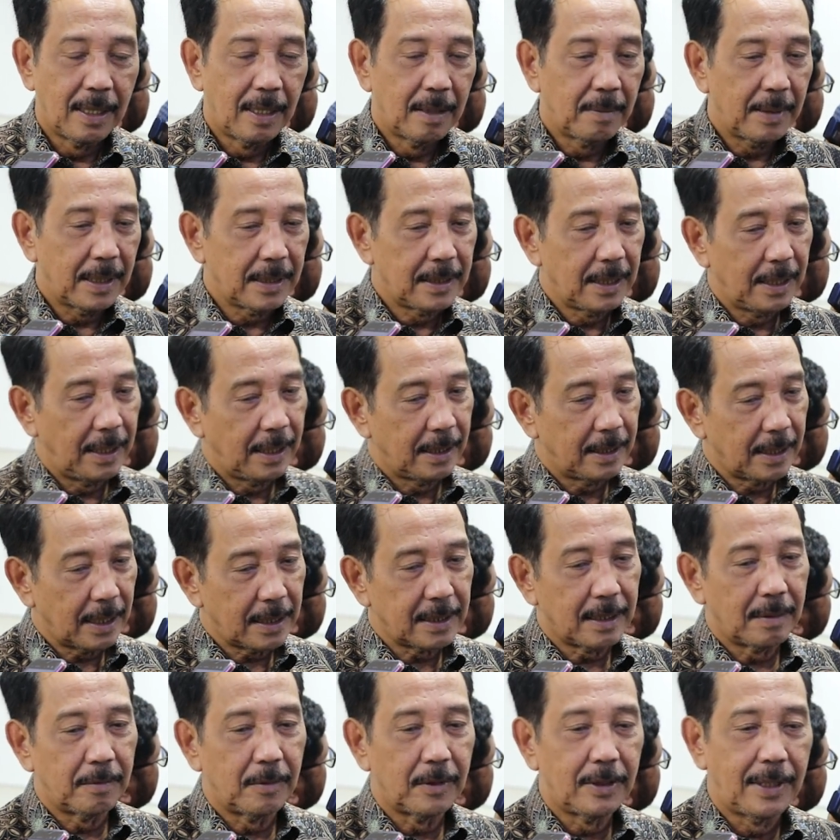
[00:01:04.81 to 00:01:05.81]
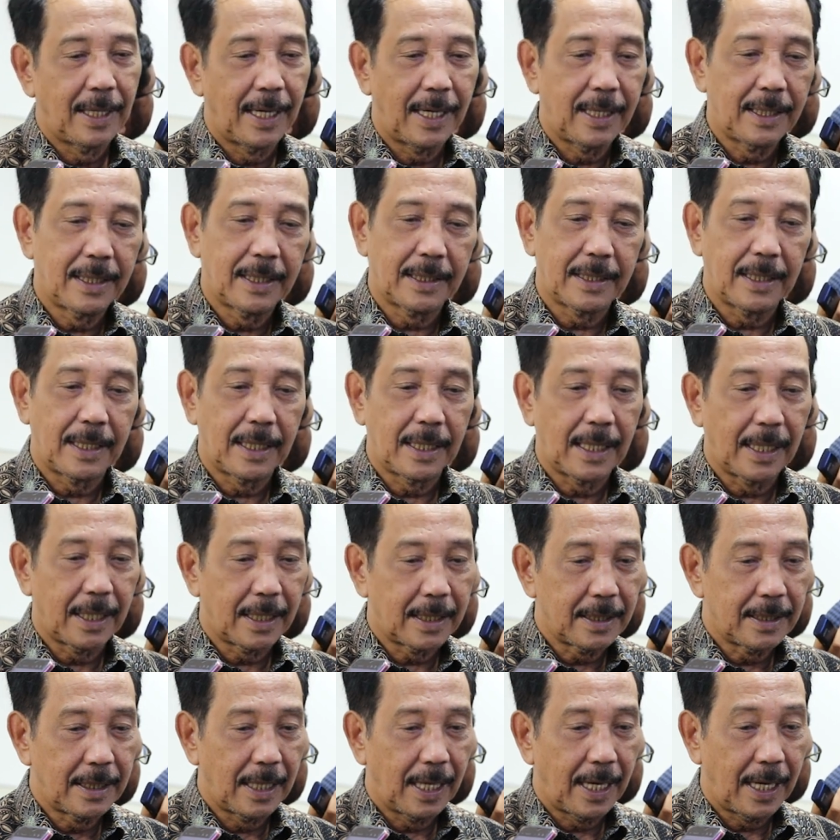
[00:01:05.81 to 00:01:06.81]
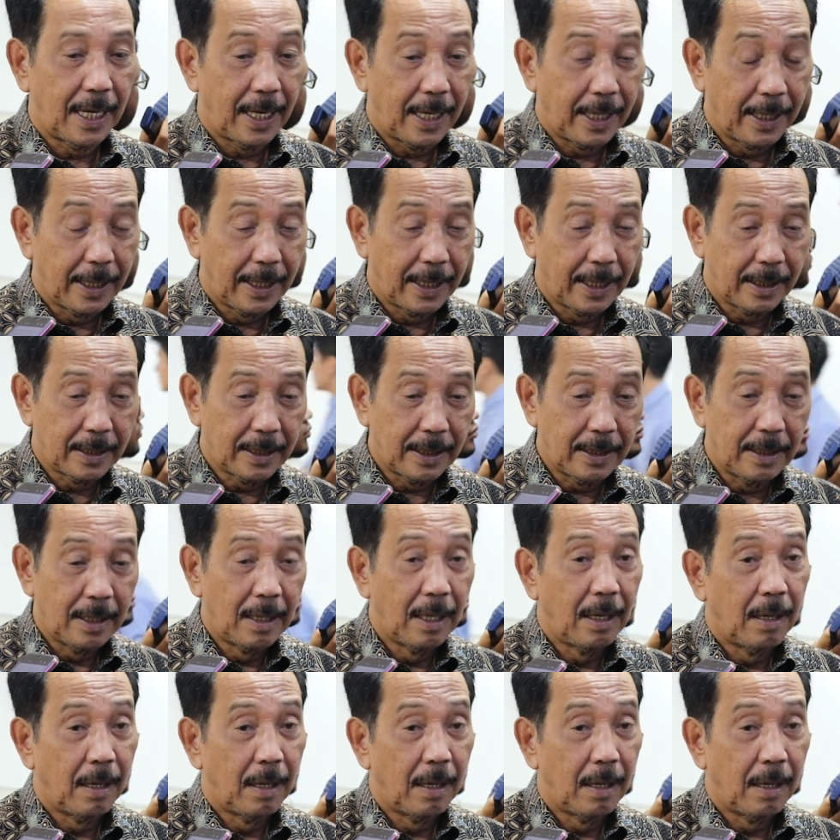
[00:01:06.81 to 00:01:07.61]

fasilitas kemudahan ketenaga kerjaan, ya kan?